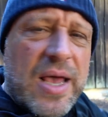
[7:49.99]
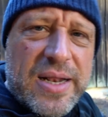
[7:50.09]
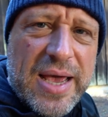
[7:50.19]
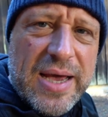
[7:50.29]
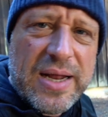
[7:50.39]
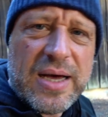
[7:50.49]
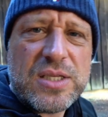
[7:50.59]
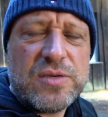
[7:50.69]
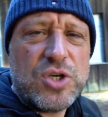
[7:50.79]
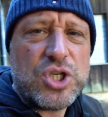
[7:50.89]
der da
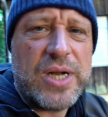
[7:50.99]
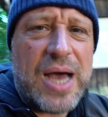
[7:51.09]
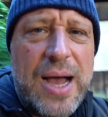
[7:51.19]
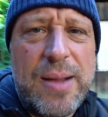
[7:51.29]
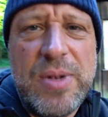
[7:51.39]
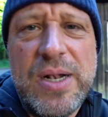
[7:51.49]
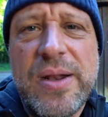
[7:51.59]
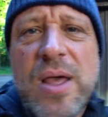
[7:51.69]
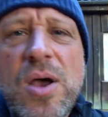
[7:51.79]
zwischen Hameln